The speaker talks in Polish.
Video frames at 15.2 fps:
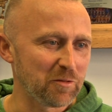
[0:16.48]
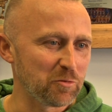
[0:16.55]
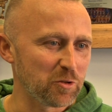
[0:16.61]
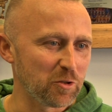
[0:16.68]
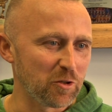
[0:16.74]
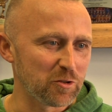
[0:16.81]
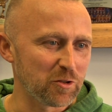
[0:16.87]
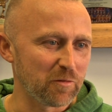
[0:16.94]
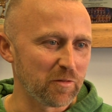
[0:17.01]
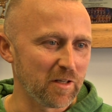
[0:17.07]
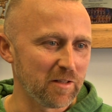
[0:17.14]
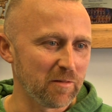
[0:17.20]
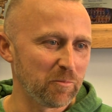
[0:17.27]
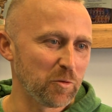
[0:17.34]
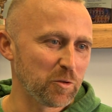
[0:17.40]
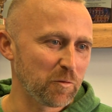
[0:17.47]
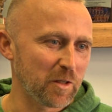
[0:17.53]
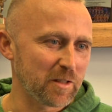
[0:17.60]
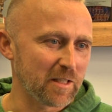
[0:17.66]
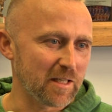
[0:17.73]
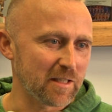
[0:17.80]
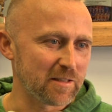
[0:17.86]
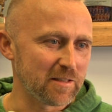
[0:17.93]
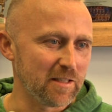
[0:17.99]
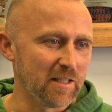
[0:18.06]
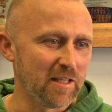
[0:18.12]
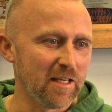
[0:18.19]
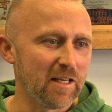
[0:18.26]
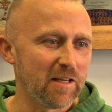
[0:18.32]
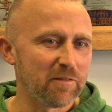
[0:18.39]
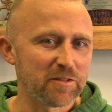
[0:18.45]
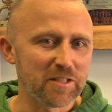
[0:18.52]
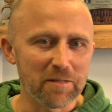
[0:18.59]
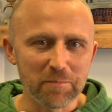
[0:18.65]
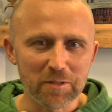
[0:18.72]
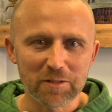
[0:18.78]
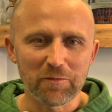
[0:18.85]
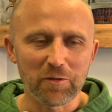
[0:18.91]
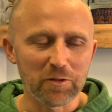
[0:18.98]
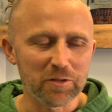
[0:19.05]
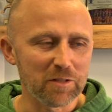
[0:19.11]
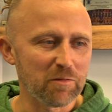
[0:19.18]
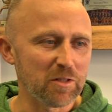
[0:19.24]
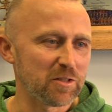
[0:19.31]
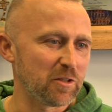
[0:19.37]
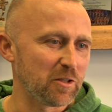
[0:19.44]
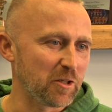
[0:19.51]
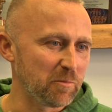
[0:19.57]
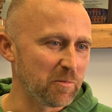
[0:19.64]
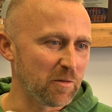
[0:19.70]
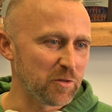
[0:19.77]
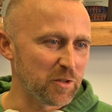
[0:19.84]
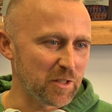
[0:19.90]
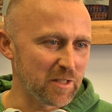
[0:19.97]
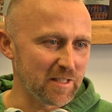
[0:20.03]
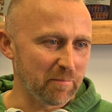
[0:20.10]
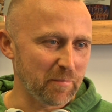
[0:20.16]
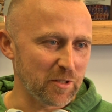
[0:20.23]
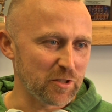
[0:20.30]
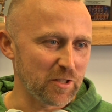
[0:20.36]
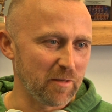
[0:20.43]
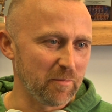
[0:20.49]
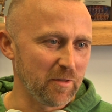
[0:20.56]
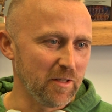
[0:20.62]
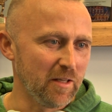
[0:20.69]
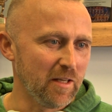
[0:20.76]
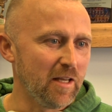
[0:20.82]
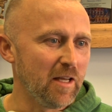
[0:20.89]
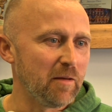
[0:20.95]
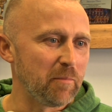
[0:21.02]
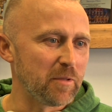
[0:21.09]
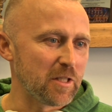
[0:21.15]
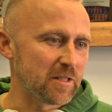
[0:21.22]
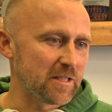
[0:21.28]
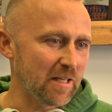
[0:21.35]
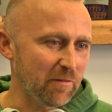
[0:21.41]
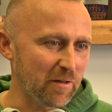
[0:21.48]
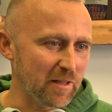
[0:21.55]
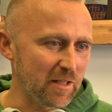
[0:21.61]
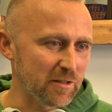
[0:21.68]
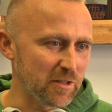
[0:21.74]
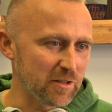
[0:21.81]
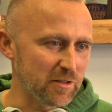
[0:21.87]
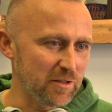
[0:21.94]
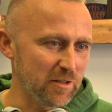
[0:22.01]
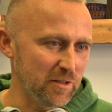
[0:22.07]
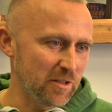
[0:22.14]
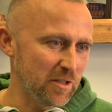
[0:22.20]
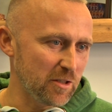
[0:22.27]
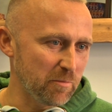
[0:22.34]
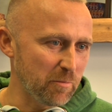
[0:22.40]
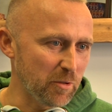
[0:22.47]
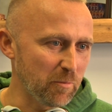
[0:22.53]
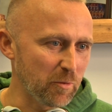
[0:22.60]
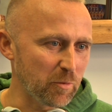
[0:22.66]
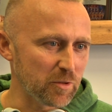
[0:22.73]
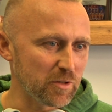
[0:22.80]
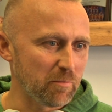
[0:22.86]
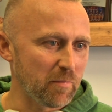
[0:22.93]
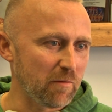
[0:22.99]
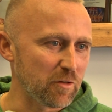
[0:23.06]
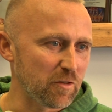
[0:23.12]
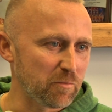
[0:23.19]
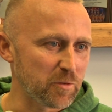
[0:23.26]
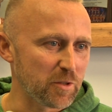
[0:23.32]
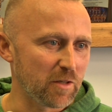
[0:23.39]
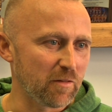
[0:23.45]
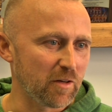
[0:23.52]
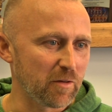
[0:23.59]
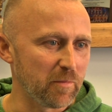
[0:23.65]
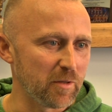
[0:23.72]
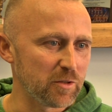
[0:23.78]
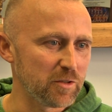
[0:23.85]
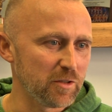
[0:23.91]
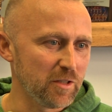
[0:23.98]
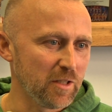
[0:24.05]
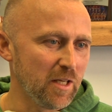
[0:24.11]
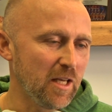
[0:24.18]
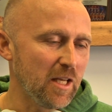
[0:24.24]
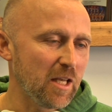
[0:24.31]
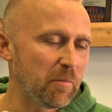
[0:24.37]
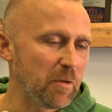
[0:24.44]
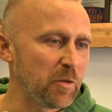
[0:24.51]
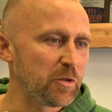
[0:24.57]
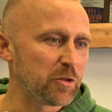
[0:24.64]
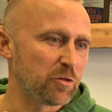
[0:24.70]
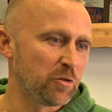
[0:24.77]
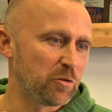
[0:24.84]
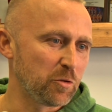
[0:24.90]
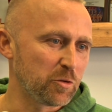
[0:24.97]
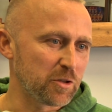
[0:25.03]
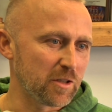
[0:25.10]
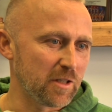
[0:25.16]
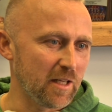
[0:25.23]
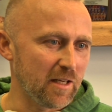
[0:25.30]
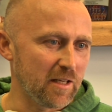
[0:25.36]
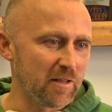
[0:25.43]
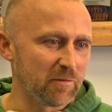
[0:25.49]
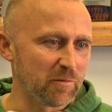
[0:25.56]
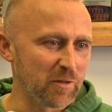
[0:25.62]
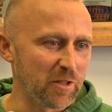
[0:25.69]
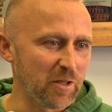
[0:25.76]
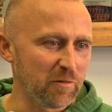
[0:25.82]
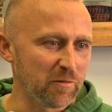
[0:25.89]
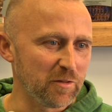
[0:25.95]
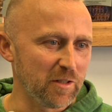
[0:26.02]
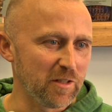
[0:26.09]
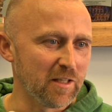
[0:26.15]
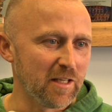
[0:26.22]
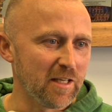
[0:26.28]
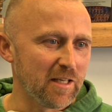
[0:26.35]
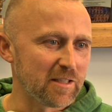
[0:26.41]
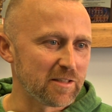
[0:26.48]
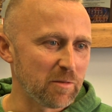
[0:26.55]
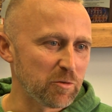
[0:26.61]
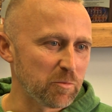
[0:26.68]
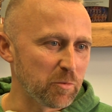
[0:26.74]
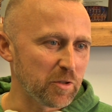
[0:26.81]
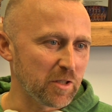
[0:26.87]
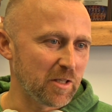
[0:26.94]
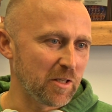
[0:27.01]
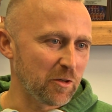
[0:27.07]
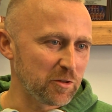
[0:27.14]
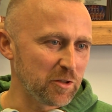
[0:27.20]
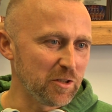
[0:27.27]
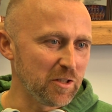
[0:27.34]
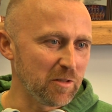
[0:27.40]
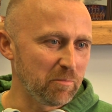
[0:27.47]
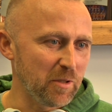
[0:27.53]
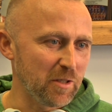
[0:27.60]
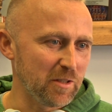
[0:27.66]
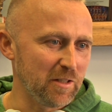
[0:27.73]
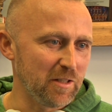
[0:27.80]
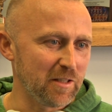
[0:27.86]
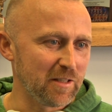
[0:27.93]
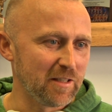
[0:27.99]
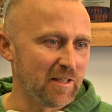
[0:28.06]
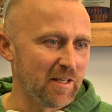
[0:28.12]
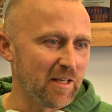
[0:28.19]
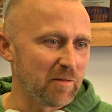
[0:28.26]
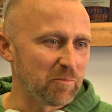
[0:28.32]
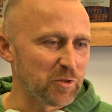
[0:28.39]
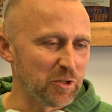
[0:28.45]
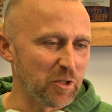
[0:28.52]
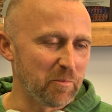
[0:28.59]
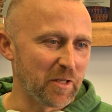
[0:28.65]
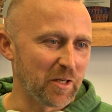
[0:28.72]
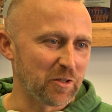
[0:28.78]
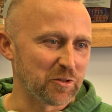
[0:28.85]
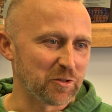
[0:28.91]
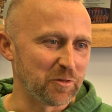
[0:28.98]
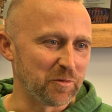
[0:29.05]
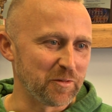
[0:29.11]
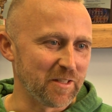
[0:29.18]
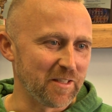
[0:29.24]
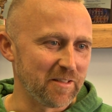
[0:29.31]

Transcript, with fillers: dużo gorzewian, mnóstwo atrakcji. Wstęp jest wolny, więc ogromnie wszystkich zapraszamy. Będzie strefa dla dzieci, gdzie dzieci będą mogły się bawić w przerwach meczy i będą też konkursy dla widowni, w tym, żeby był taki rodzinny piknik przy dobrej koszykówce.